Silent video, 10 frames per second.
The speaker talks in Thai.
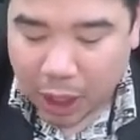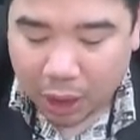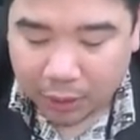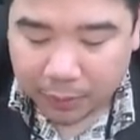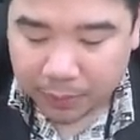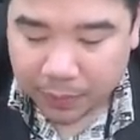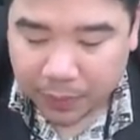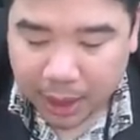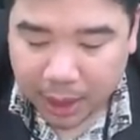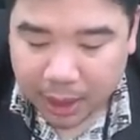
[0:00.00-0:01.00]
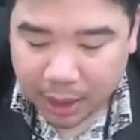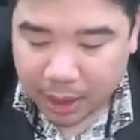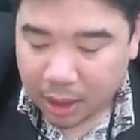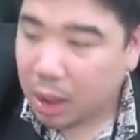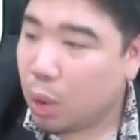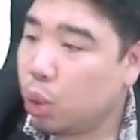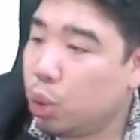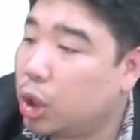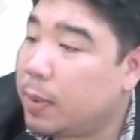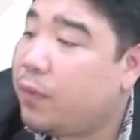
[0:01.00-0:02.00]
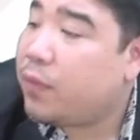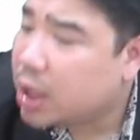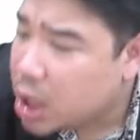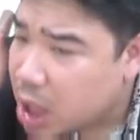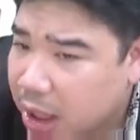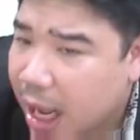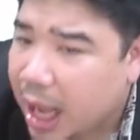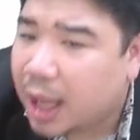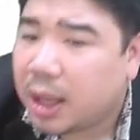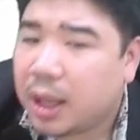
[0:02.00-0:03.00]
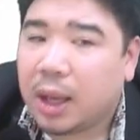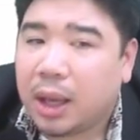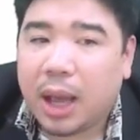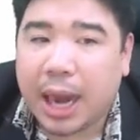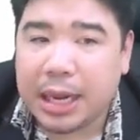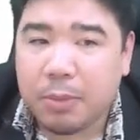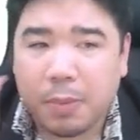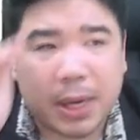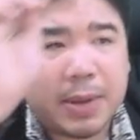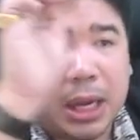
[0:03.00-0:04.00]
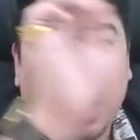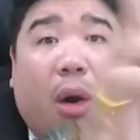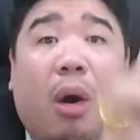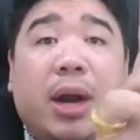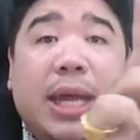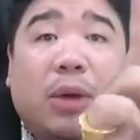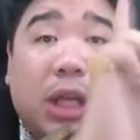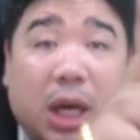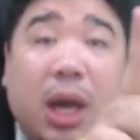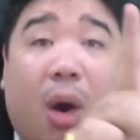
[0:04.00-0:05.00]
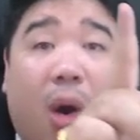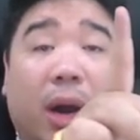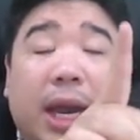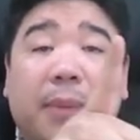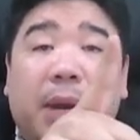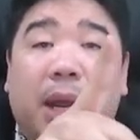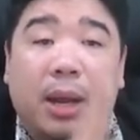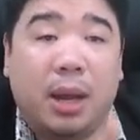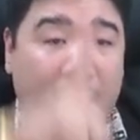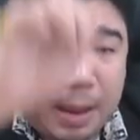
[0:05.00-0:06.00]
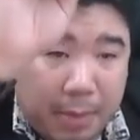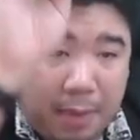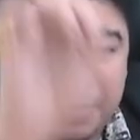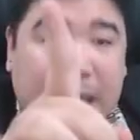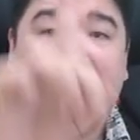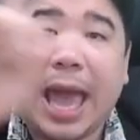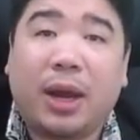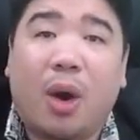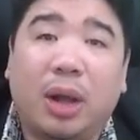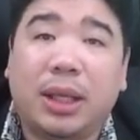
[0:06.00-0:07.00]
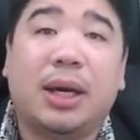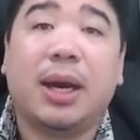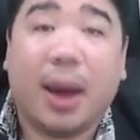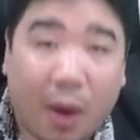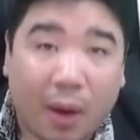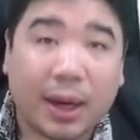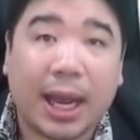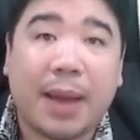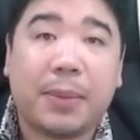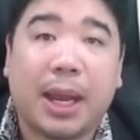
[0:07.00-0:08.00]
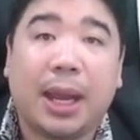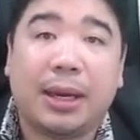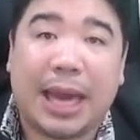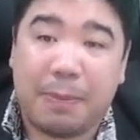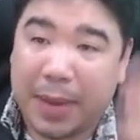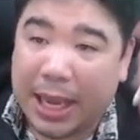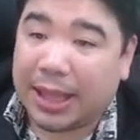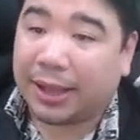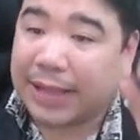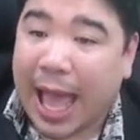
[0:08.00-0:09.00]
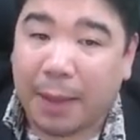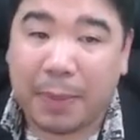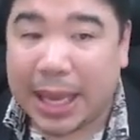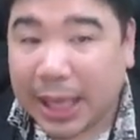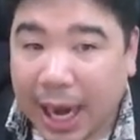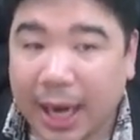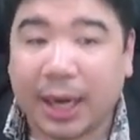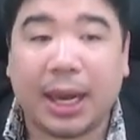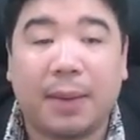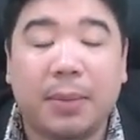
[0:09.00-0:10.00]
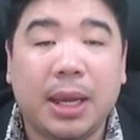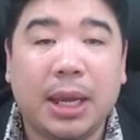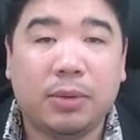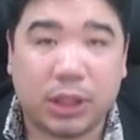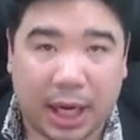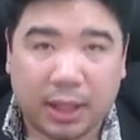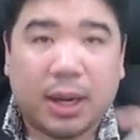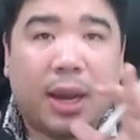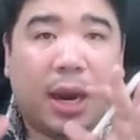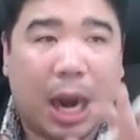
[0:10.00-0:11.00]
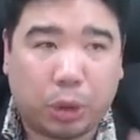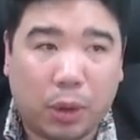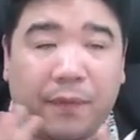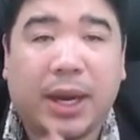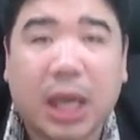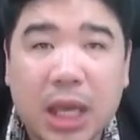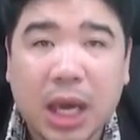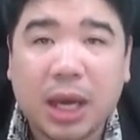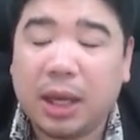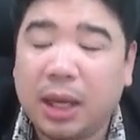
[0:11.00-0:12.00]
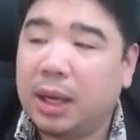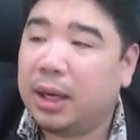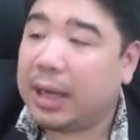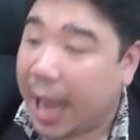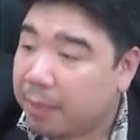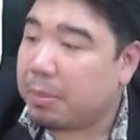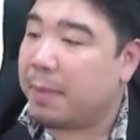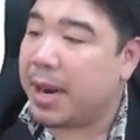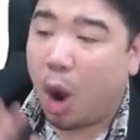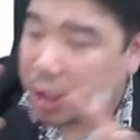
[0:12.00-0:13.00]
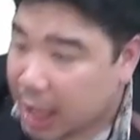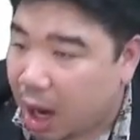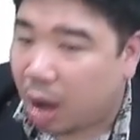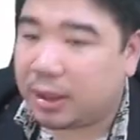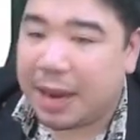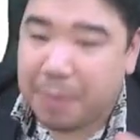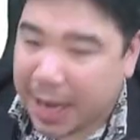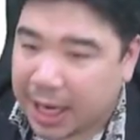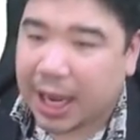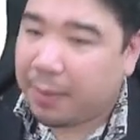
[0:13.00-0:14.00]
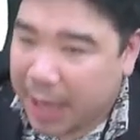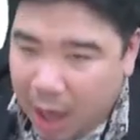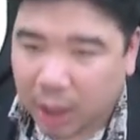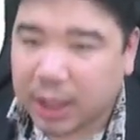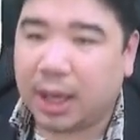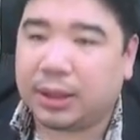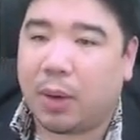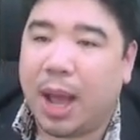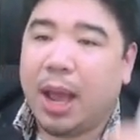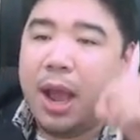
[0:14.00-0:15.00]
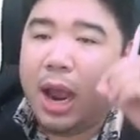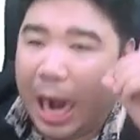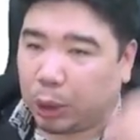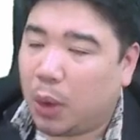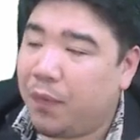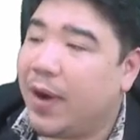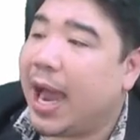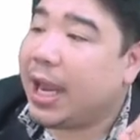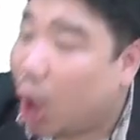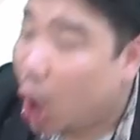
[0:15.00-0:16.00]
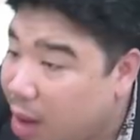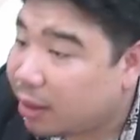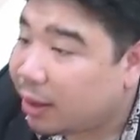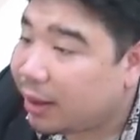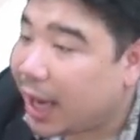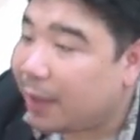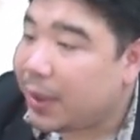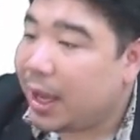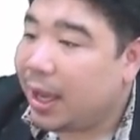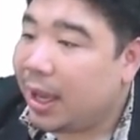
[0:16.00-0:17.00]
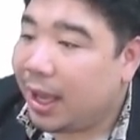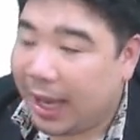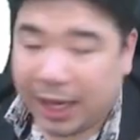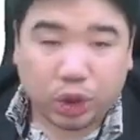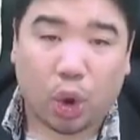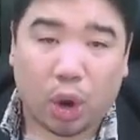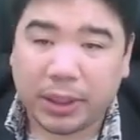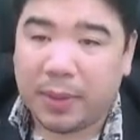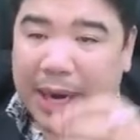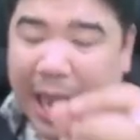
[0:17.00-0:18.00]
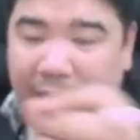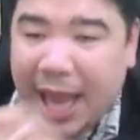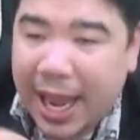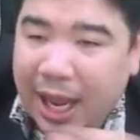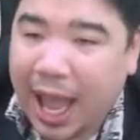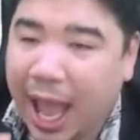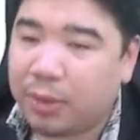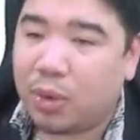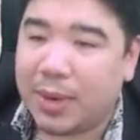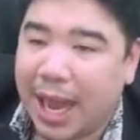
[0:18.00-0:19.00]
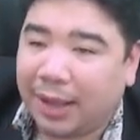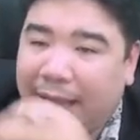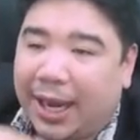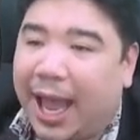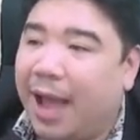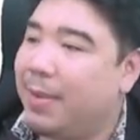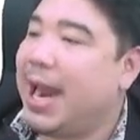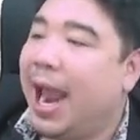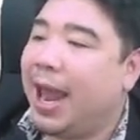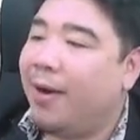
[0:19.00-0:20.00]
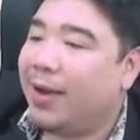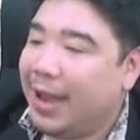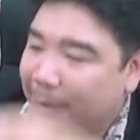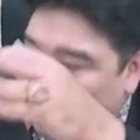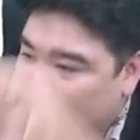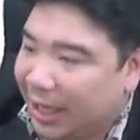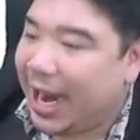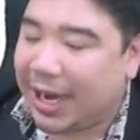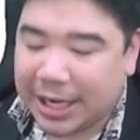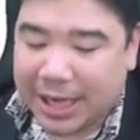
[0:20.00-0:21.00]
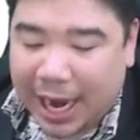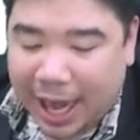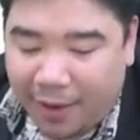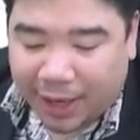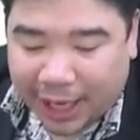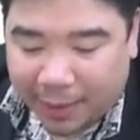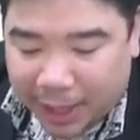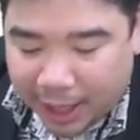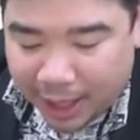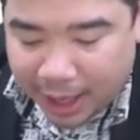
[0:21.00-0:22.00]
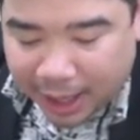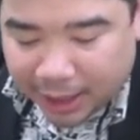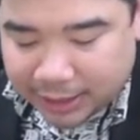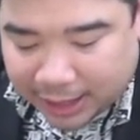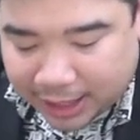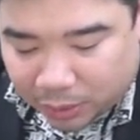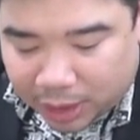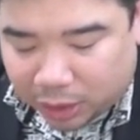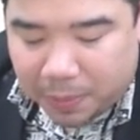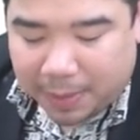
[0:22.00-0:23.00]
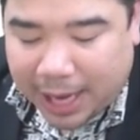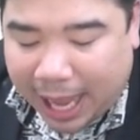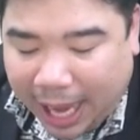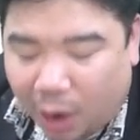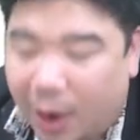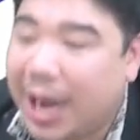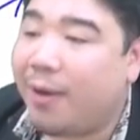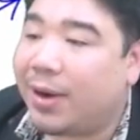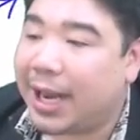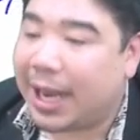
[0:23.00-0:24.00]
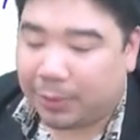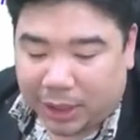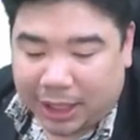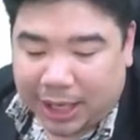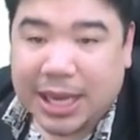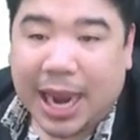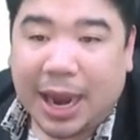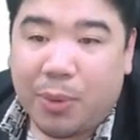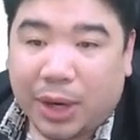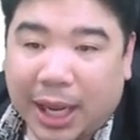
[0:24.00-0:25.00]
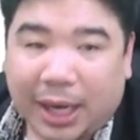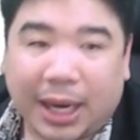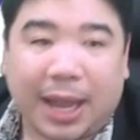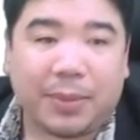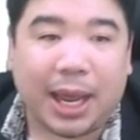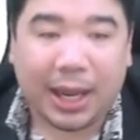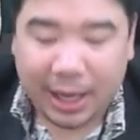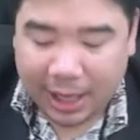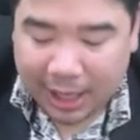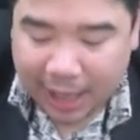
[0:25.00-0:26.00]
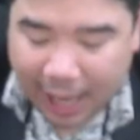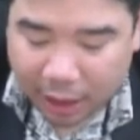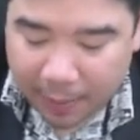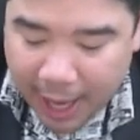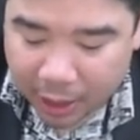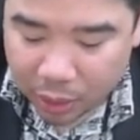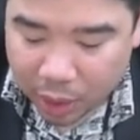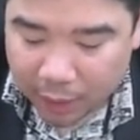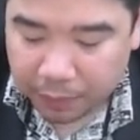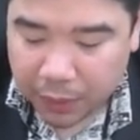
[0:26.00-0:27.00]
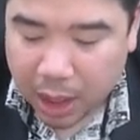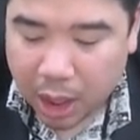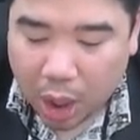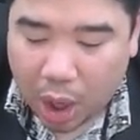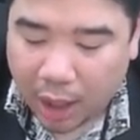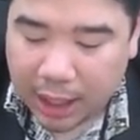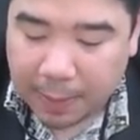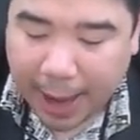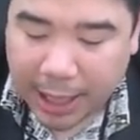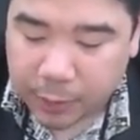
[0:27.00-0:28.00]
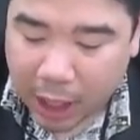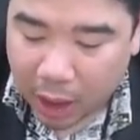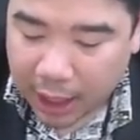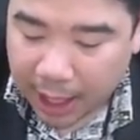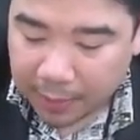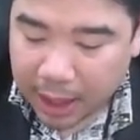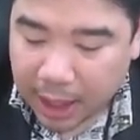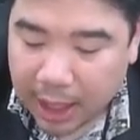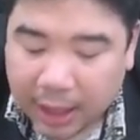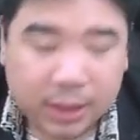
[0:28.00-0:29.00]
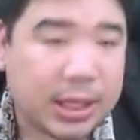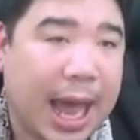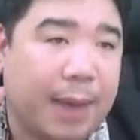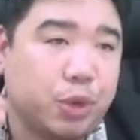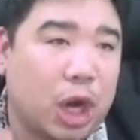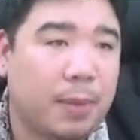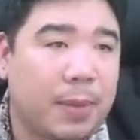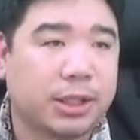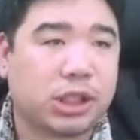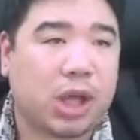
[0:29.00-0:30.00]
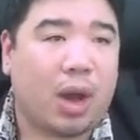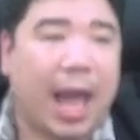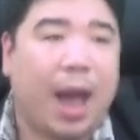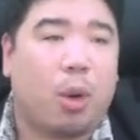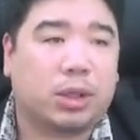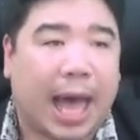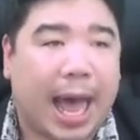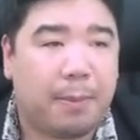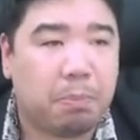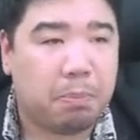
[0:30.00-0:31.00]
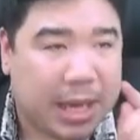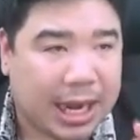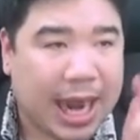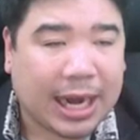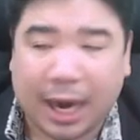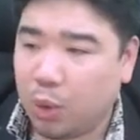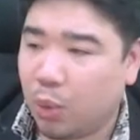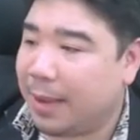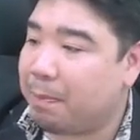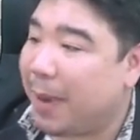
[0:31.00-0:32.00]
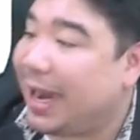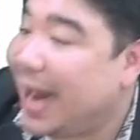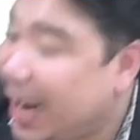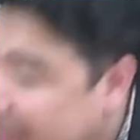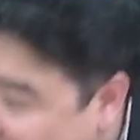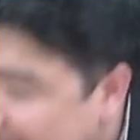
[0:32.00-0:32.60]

งคุณครูต้องไปฝึกเยอะๆนะอันนี้มันเป็นเพียงแค่ข้อเดียวที่เคยออกนะครับนะ มันมีหลายข้อที่เคยออกนะครับนะในปีต่างๆ ปีกันนะครับ เพราะฉะนั้นเราต้องฝึกเยอะๆนะ มันไม่ได้ออกเยอะหรอกในปีหนึ่งอ่ะไม่ได้ออกเยอะ แต่ว่าเราต้องฝึกให้คล่องนะครับ เห็นโจทย์ไม่ใช่มานั่งย้ายข้างอยู่มานั่งแทนข้าไม่ได้แล้วมันต้องคิดเลขในใจแล้วนะครับนะ จะเนี่ยตรงนี้ต้องเปลี่ยนห้าร้อยแล้วนะครับต้องคิดในใจแล้วพวกนี้นะครับนะ อ่ะต่อไปทุกคนข้อที่แปดสสิบองครับสามยกกำลังสองหห้ากสามมีเลขหลักหน่วยเป็นเลขใด